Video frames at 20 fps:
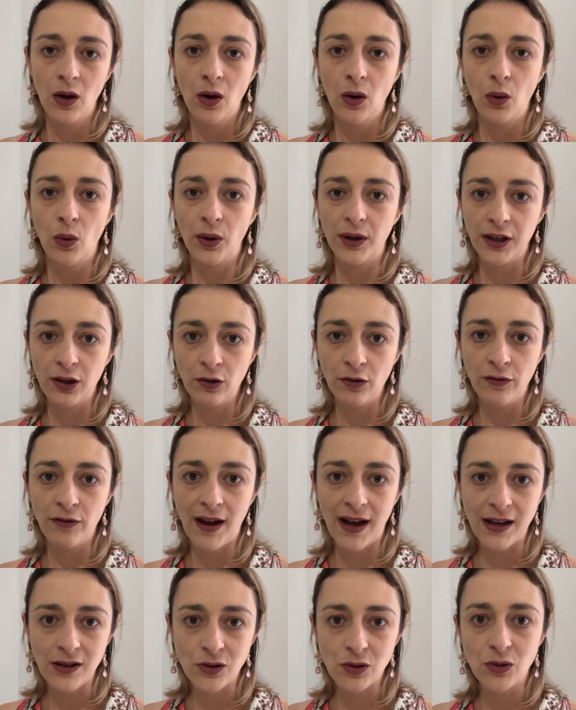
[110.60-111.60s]
O que eu
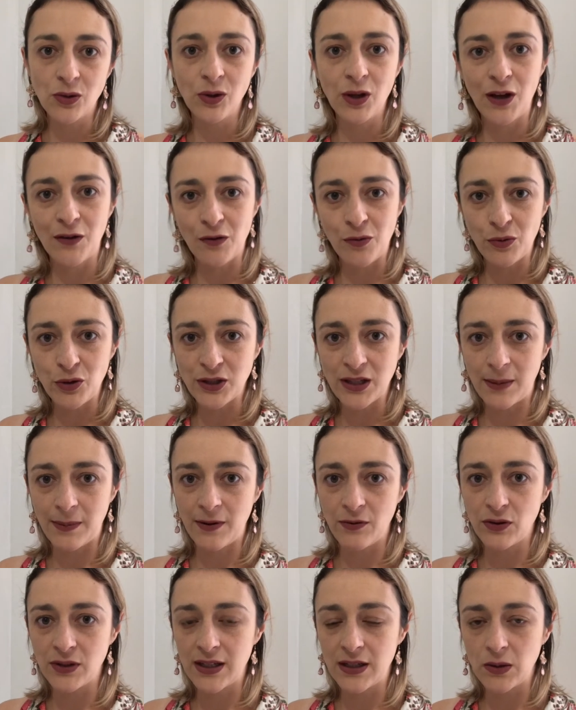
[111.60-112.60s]
faço, eu vou mostrar para
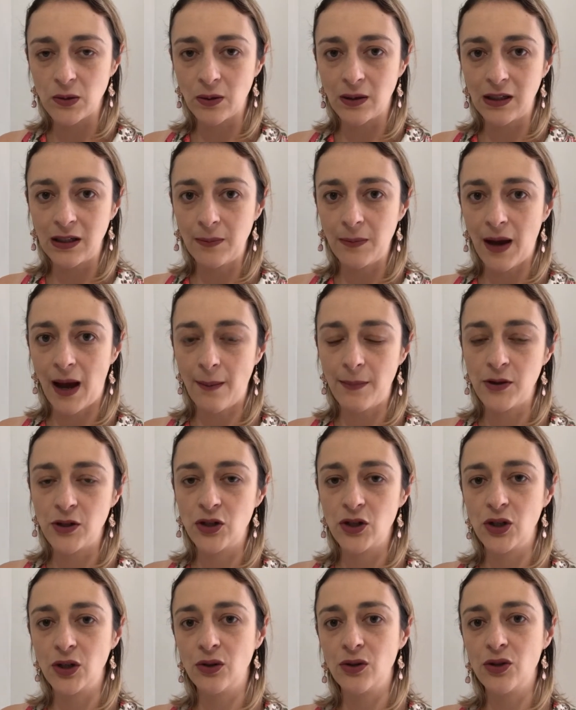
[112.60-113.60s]
vocês um clipe
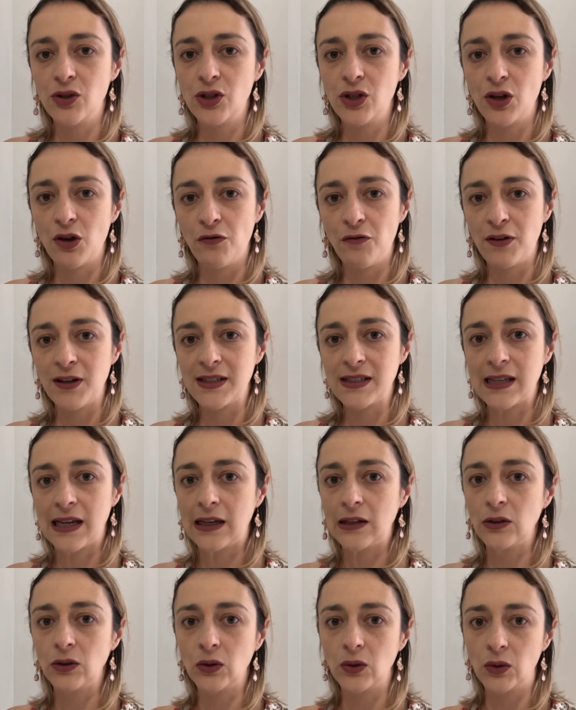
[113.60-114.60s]
rapidinho de eu
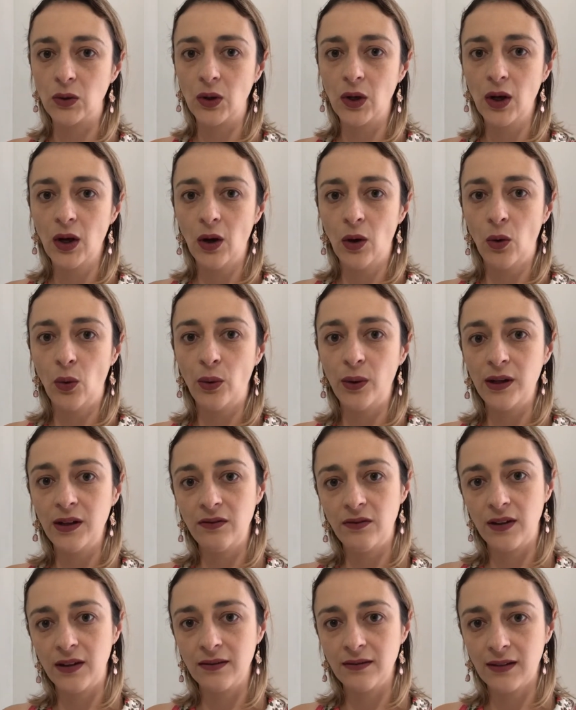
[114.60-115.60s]
fazendo o
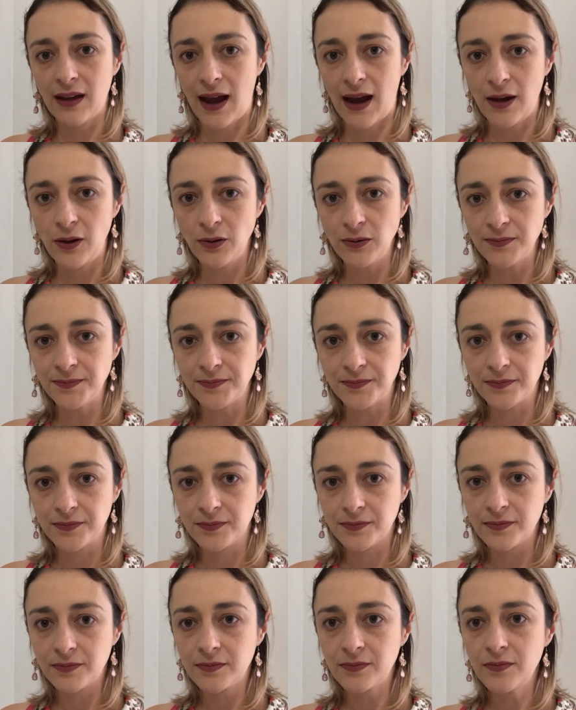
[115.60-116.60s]
inventário.
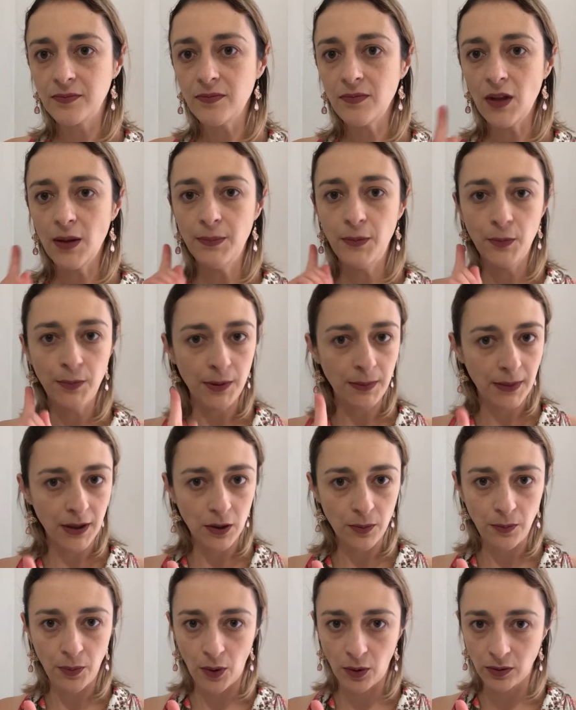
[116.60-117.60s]
Meu primeiro
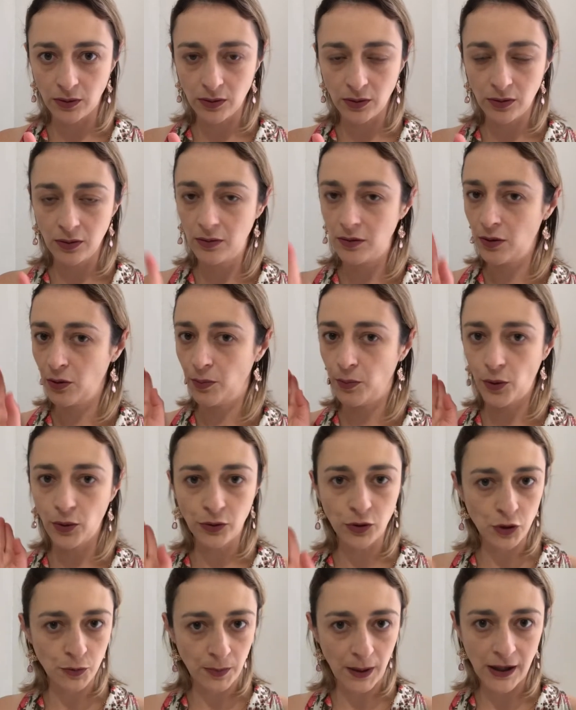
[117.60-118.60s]
ponto, o ponto
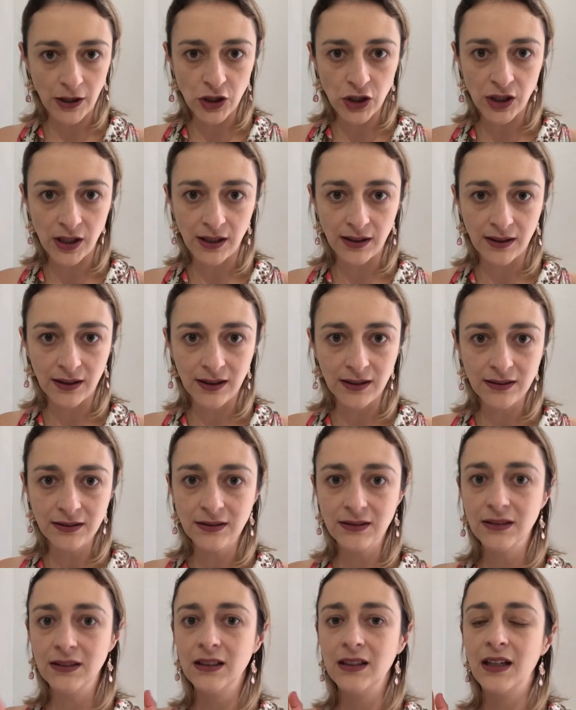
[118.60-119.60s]
de partida
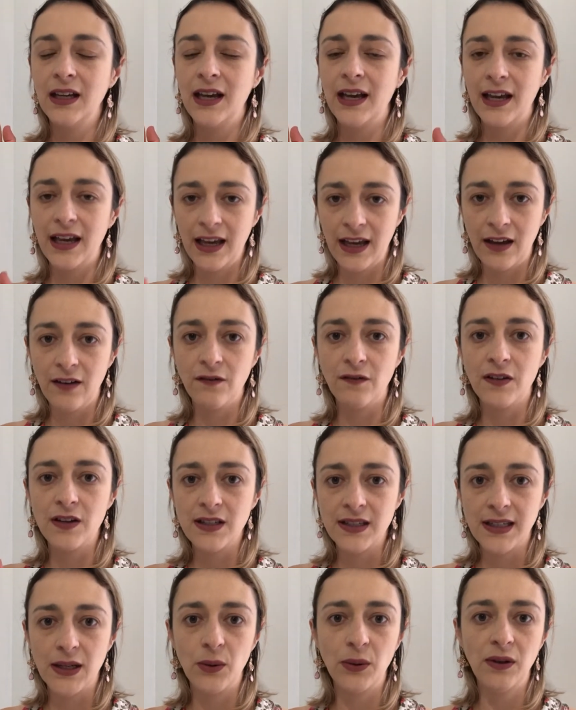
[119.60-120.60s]
é
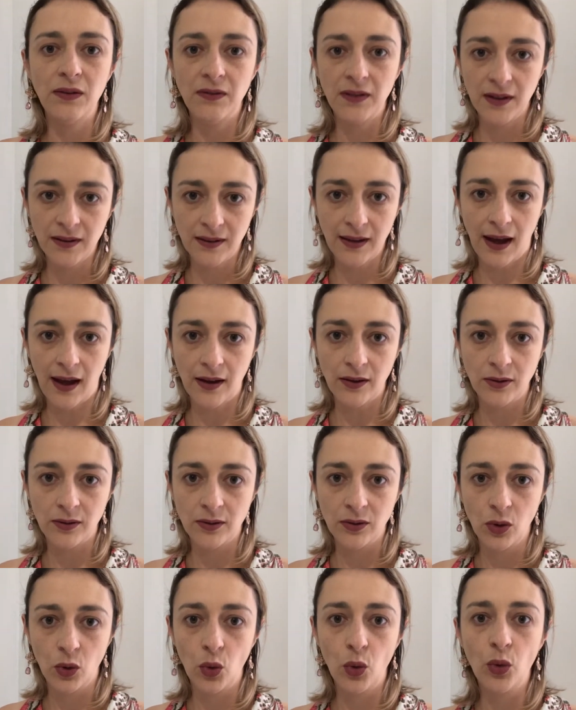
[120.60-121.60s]
fazer o inventário.
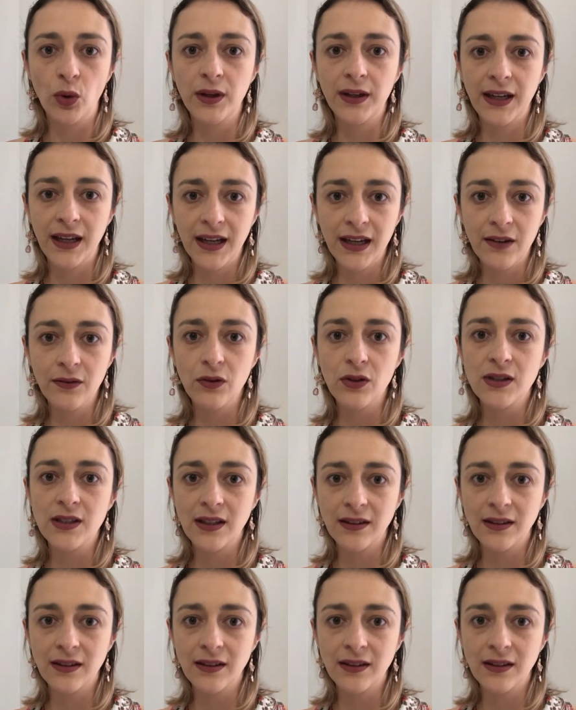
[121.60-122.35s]
O que que você